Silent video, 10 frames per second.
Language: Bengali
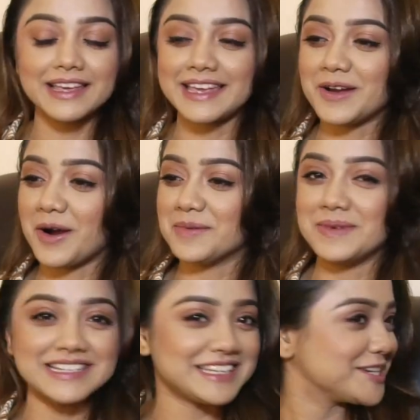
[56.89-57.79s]
কি
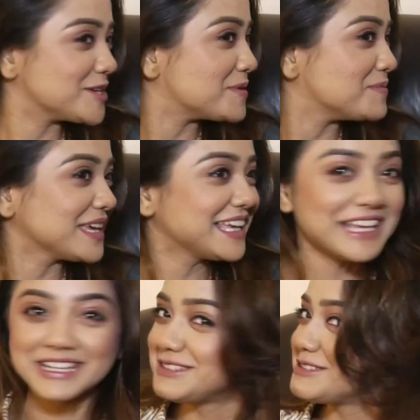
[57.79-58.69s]
হবে সেই সব আমি
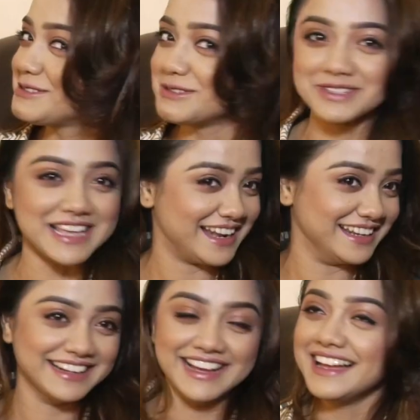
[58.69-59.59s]
কিচ্ছু
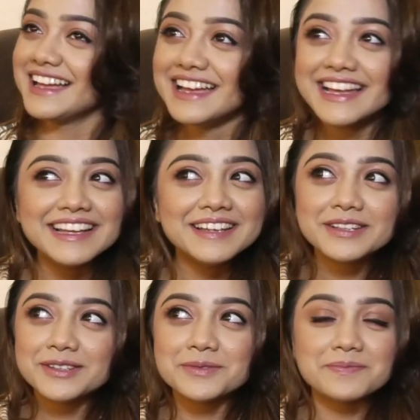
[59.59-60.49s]
জানি না
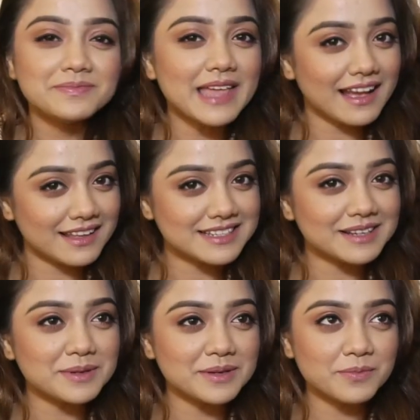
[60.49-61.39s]
তো দেখা যাক মানে